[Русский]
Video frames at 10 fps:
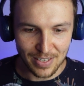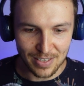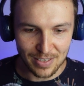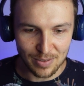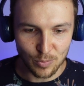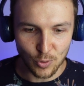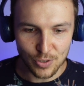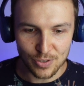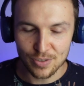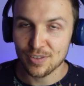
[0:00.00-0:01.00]
и
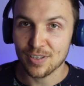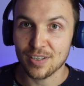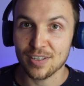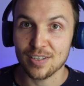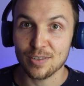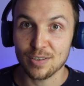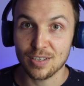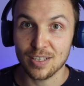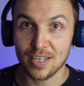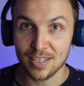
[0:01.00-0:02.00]
босс Э,
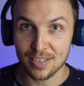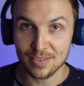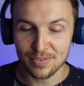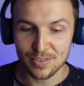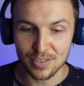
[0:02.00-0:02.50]
Кларка